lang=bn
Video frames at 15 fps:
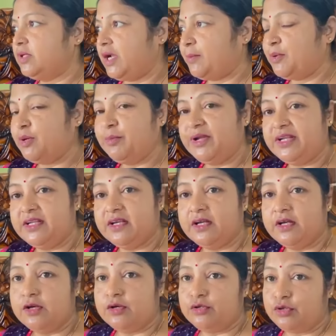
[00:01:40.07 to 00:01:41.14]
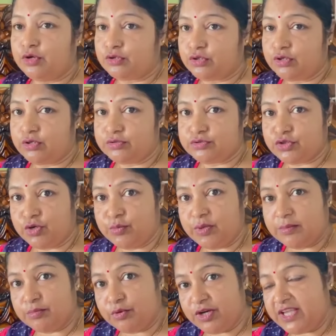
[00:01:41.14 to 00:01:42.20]
অ্যাপয়েন্টমেন্ট ডক্টর শর্মা
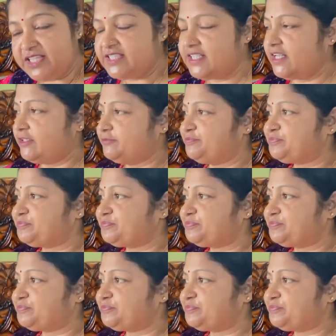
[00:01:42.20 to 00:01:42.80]
বলেই ছিলেন